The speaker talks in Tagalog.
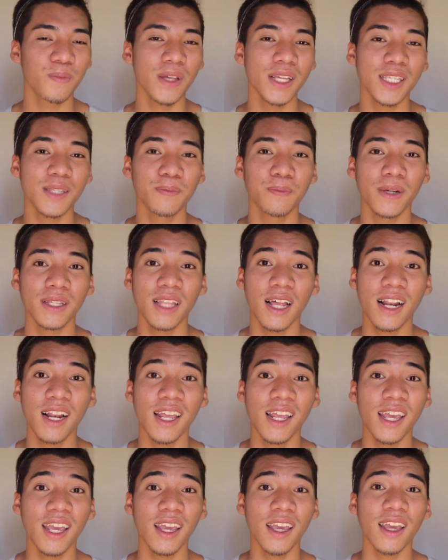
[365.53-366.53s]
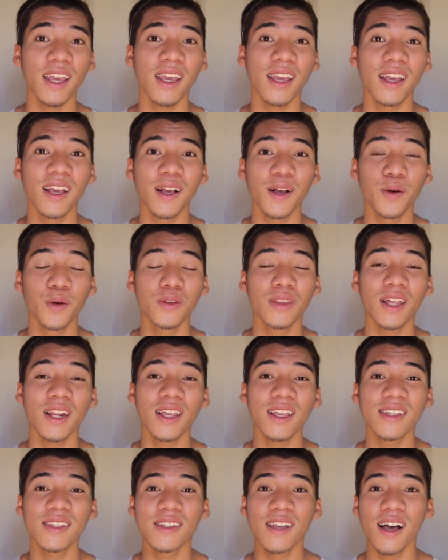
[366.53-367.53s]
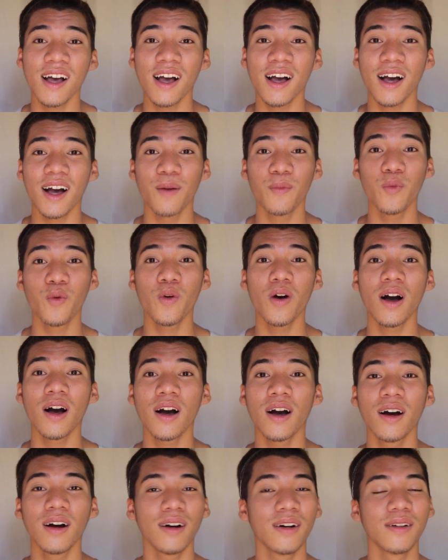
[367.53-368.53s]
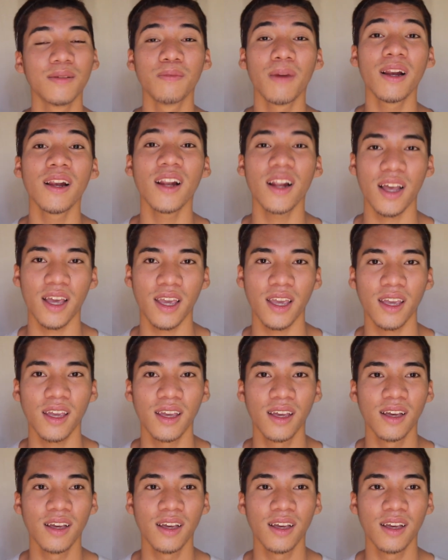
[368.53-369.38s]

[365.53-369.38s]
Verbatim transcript: please padalhi ko diri sa amuang balay.